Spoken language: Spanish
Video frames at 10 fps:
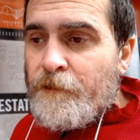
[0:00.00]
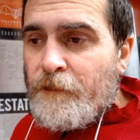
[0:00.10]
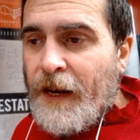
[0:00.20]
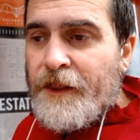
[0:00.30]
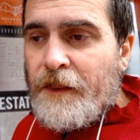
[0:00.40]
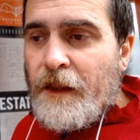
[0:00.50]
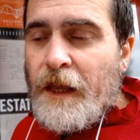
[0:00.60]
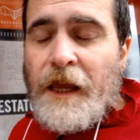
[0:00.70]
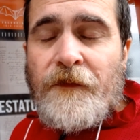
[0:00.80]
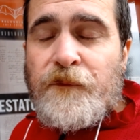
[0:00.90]
Valen,
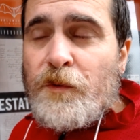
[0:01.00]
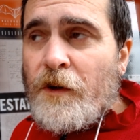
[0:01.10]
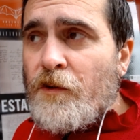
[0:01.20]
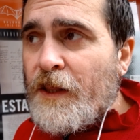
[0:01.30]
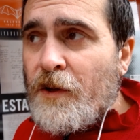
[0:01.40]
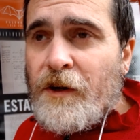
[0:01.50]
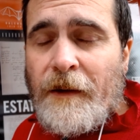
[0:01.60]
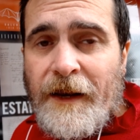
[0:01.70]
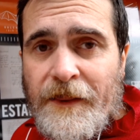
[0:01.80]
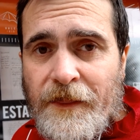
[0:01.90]
eh, Fútbol Club
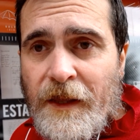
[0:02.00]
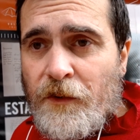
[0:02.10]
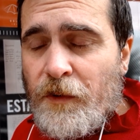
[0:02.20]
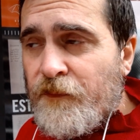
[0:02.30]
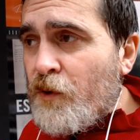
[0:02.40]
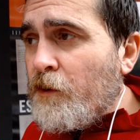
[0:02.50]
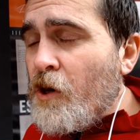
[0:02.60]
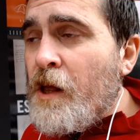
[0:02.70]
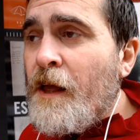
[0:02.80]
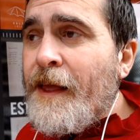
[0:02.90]
Barcelona, Valencia Club de
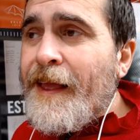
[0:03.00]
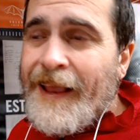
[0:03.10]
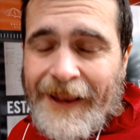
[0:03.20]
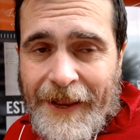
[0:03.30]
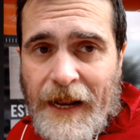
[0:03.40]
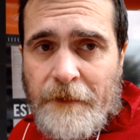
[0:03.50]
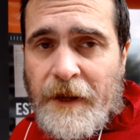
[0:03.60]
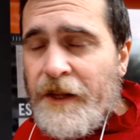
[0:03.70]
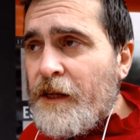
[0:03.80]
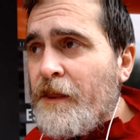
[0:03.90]
Fútbol, Real
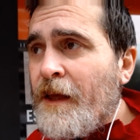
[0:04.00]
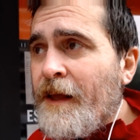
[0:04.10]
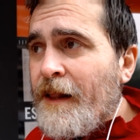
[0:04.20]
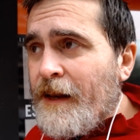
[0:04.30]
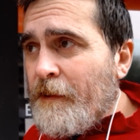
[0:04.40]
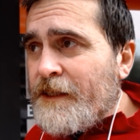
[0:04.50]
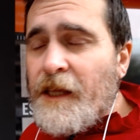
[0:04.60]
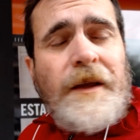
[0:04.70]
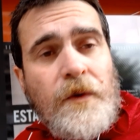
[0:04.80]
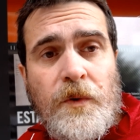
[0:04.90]
Madrid,
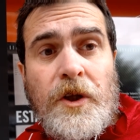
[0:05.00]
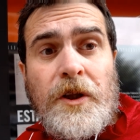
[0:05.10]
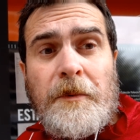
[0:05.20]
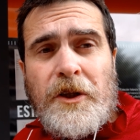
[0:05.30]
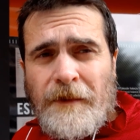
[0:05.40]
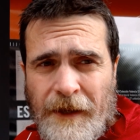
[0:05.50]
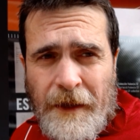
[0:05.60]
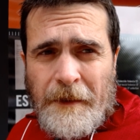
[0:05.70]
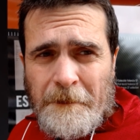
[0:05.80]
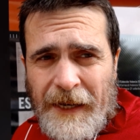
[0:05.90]
Levante, Unión Deportiva.
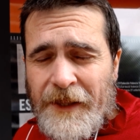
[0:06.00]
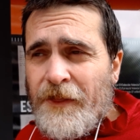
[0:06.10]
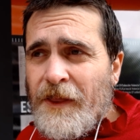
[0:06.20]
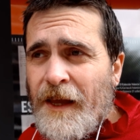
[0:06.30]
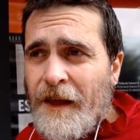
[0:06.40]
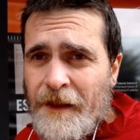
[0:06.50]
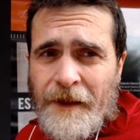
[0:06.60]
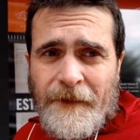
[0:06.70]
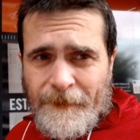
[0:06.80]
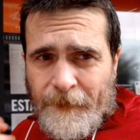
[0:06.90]
Valencia
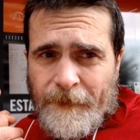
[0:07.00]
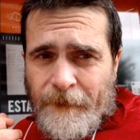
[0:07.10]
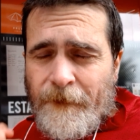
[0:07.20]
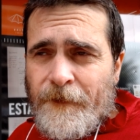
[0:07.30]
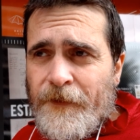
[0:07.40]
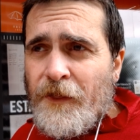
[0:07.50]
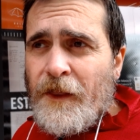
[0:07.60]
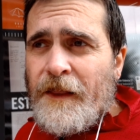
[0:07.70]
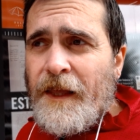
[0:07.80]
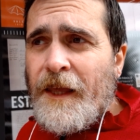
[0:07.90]

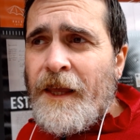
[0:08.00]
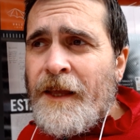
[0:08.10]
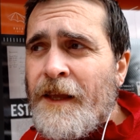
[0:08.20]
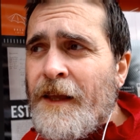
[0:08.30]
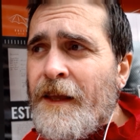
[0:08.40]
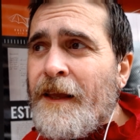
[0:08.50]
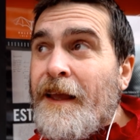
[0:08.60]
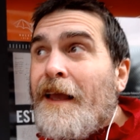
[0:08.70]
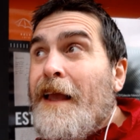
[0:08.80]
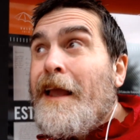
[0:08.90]
decide
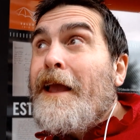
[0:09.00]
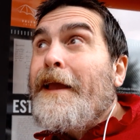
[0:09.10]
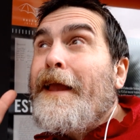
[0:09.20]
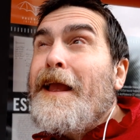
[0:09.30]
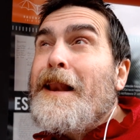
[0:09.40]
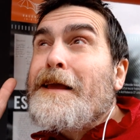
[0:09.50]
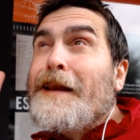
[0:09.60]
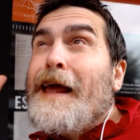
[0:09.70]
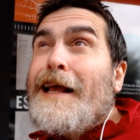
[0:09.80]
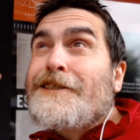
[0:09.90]
el
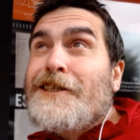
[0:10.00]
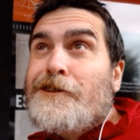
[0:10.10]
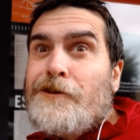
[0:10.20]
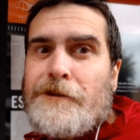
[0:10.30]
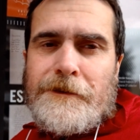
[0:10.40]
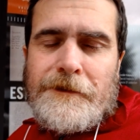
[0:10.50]
clásico,